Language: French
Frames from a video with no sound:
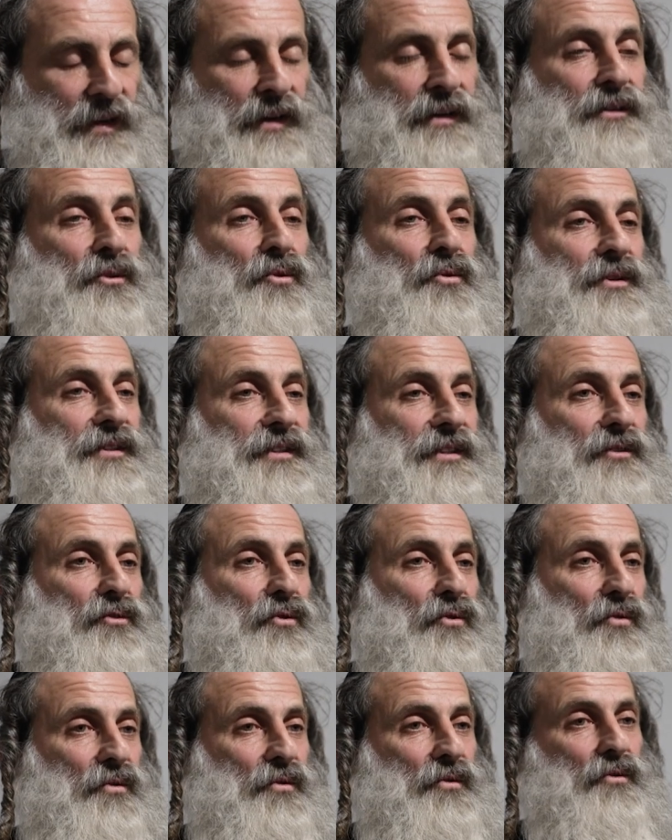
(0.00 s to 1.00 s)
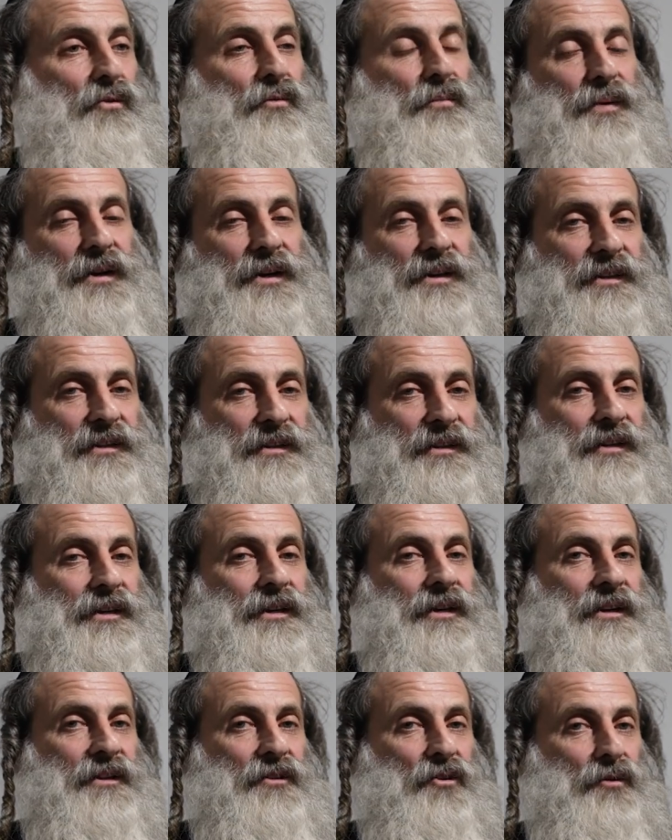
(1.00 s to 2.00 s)
Et donc si on, prie,
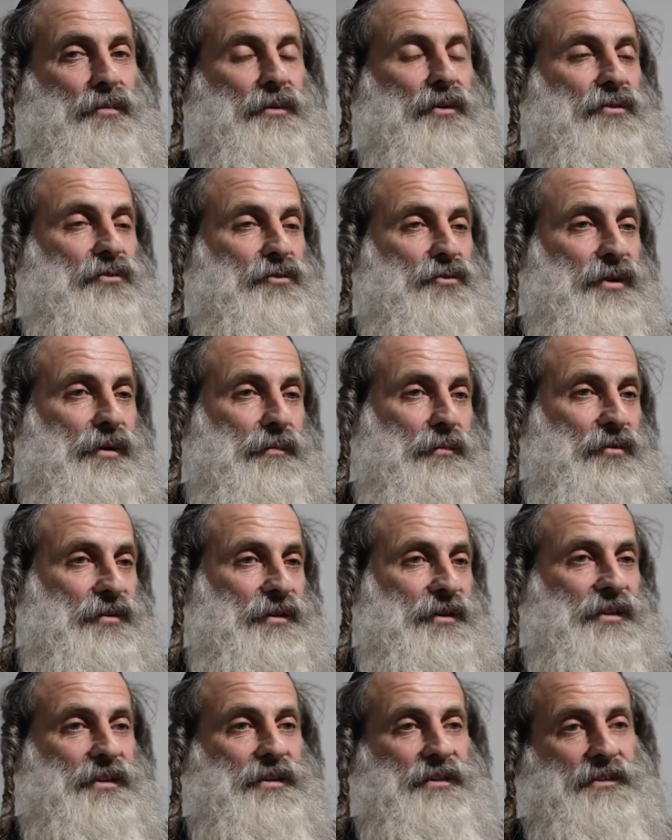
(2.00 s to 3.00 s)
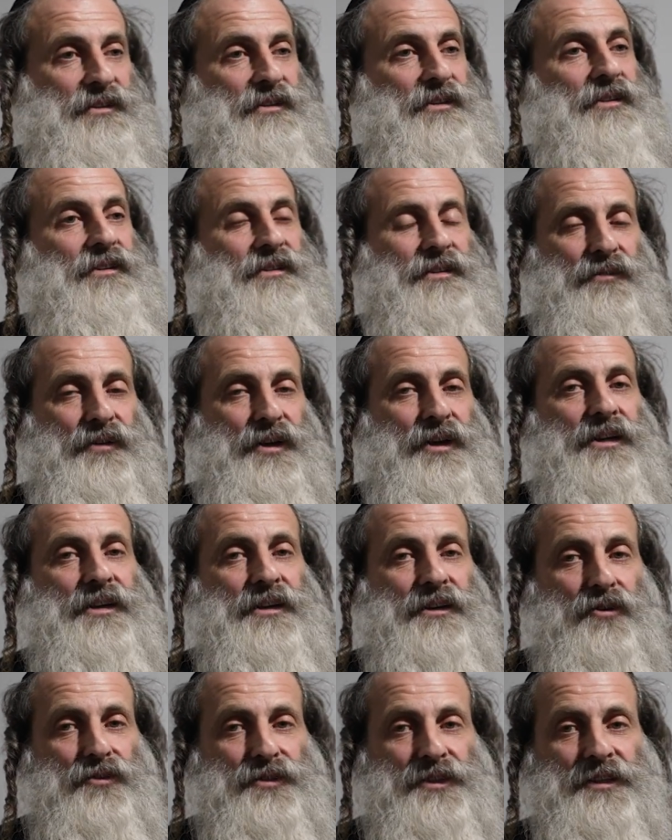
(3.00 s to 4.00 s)
donc maintenant que se lamenter, c'est vrai que les
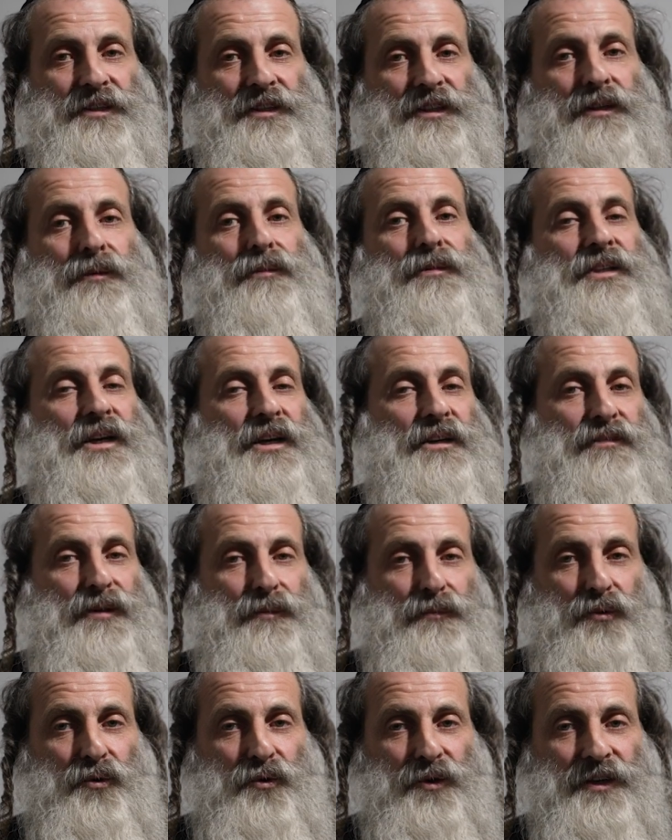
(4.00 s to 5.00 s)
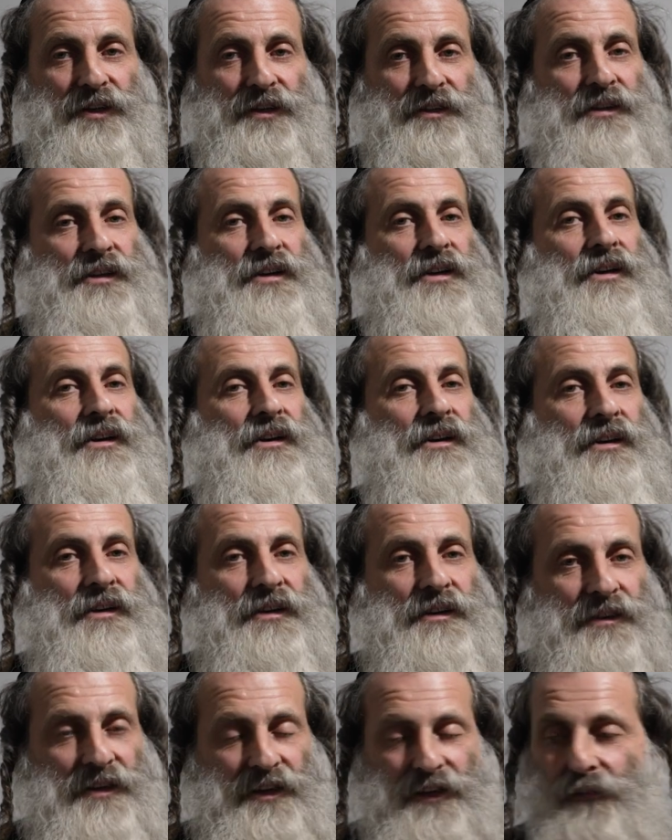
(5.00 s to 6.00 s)
grands tzaddikim, ils arrivent à pleurer.
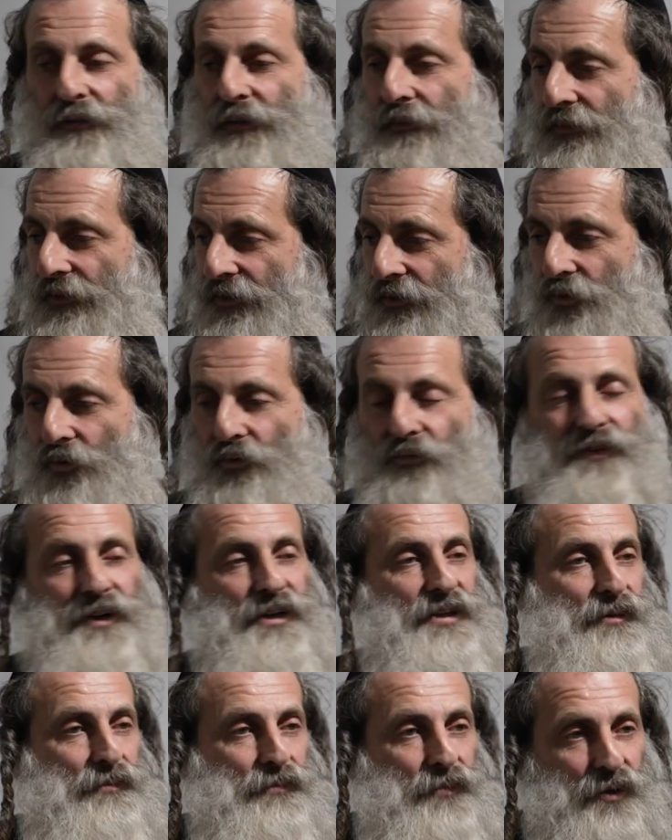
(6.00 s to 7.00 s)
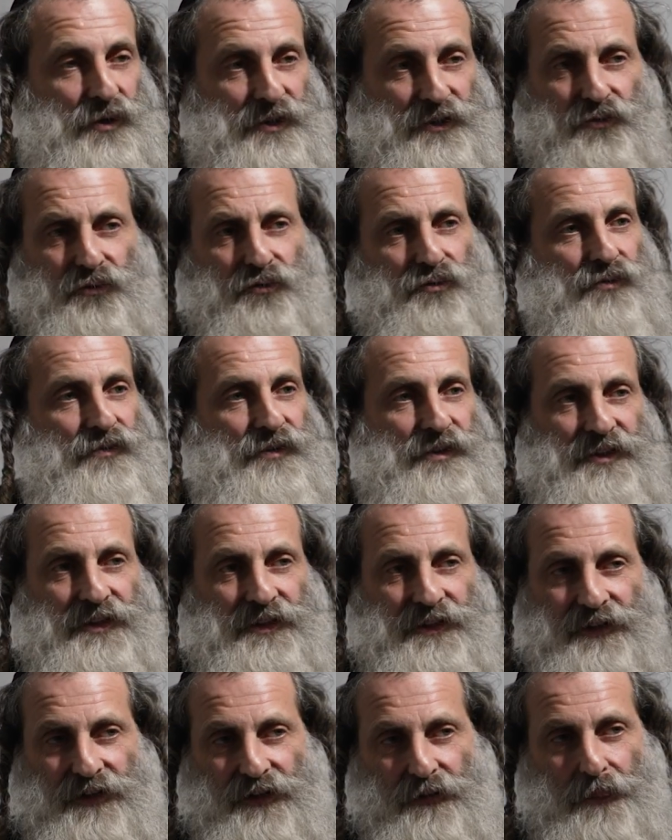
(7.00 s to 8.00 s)
Il y en a même, ils ont ouvert des portes, ils ont trouvé
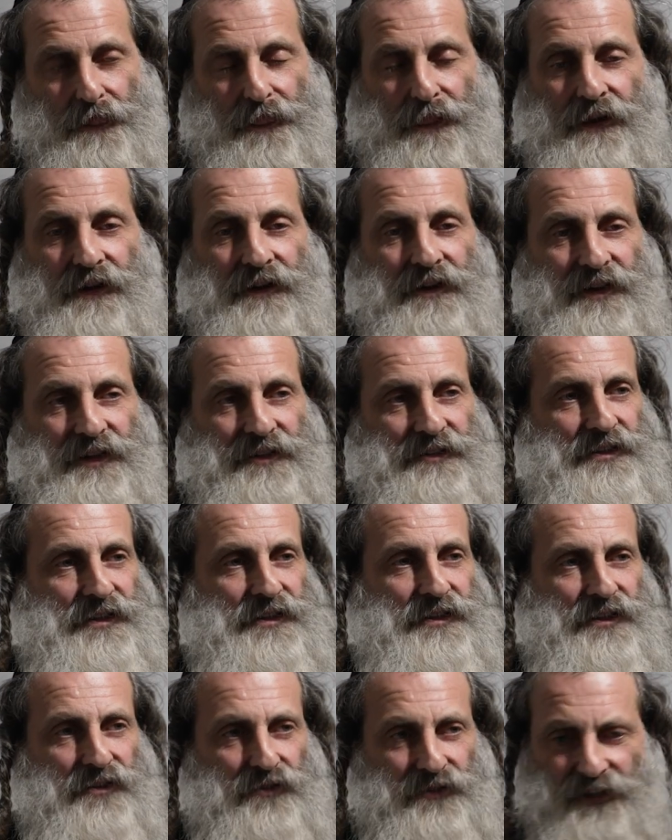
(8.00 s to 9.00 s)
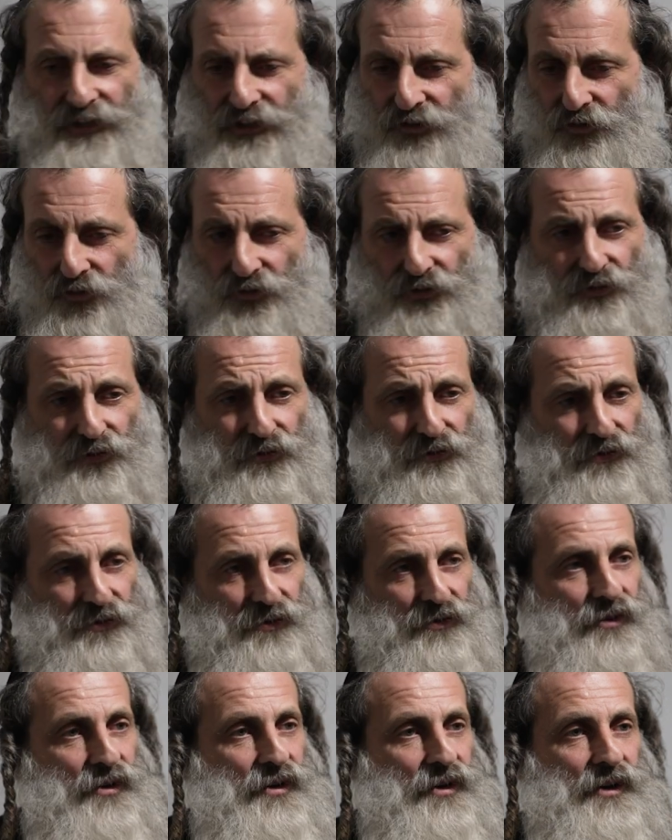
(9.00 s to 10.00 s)
des, un tzaddik en train de
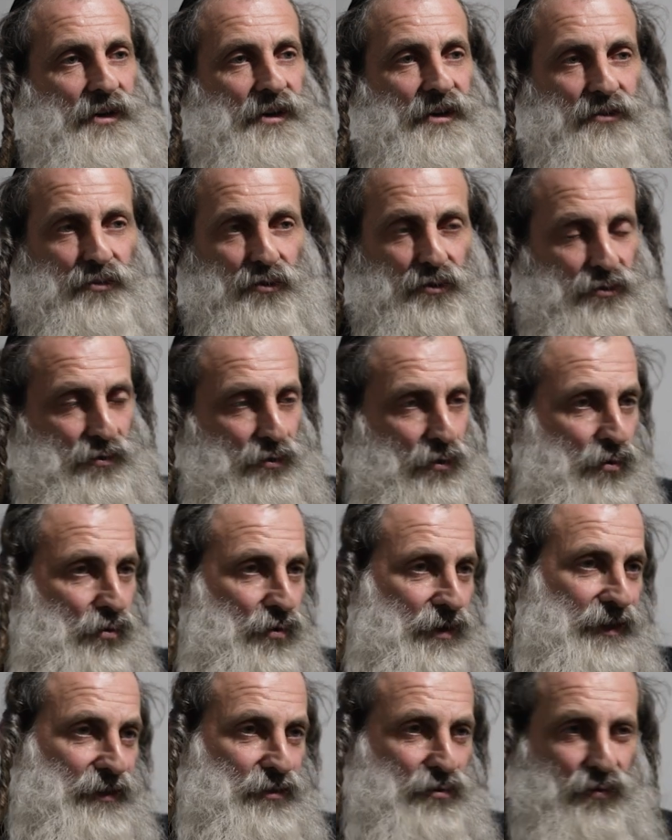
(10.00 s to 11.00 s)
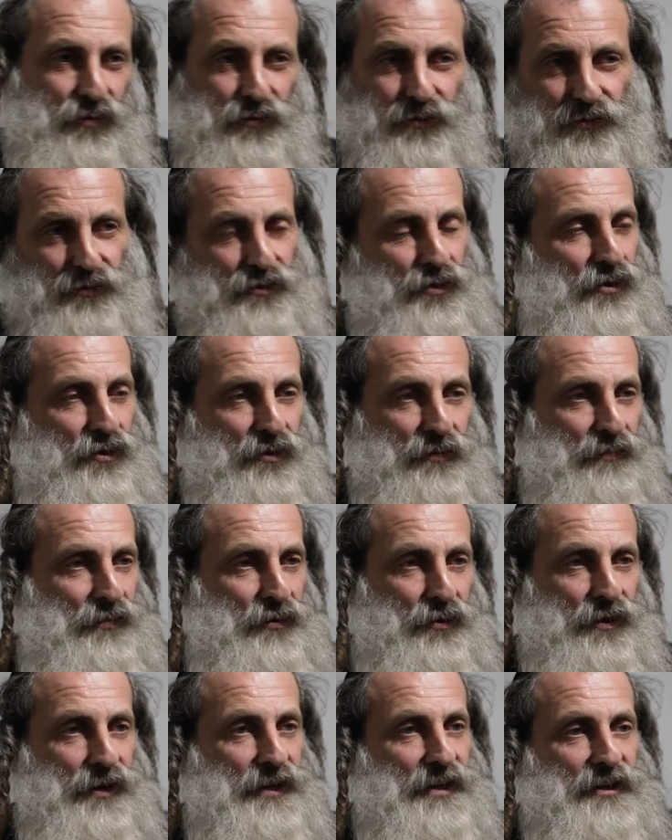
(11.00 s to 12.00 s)
de se rouler sur le sol,
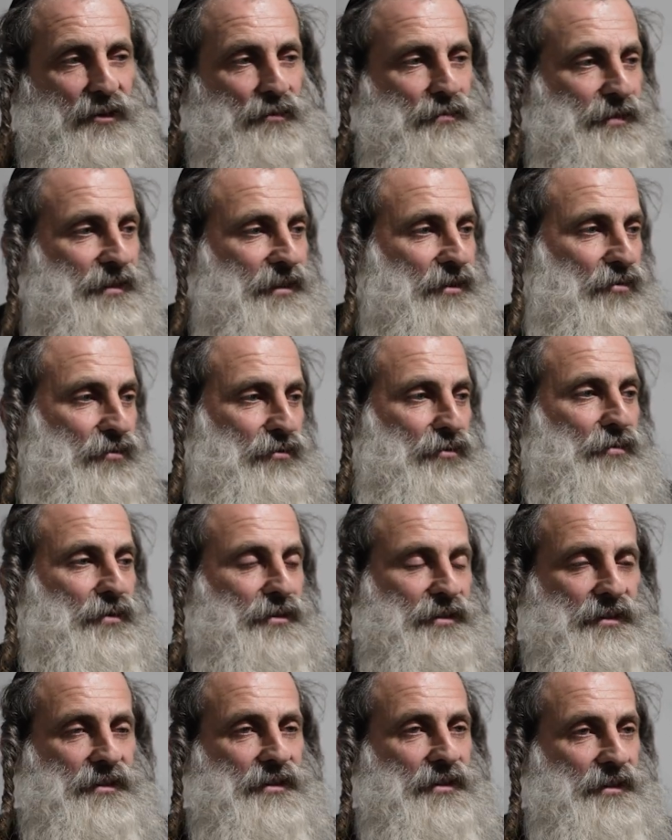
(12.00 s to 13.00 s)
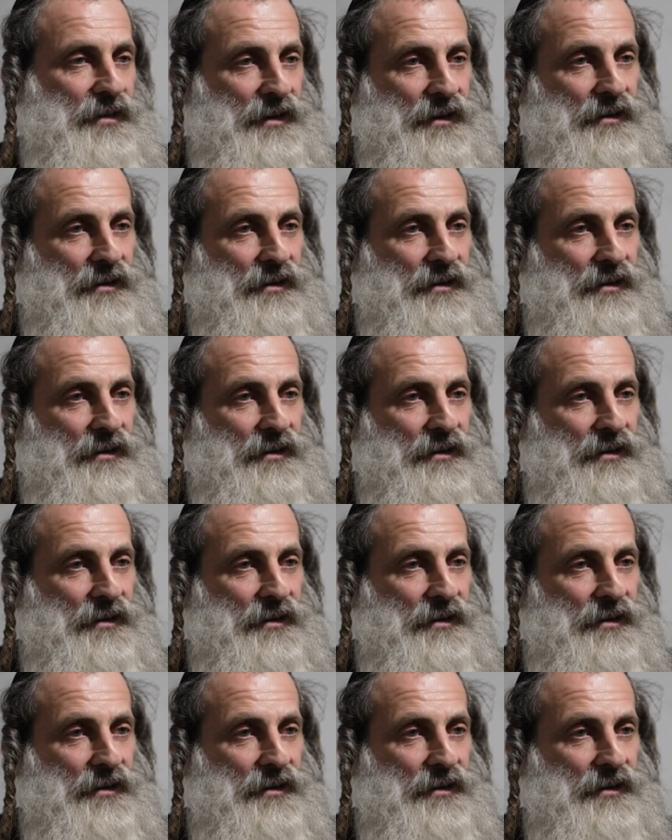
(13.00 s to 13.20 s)
pleurer comme si, qu'on se demande ce qui.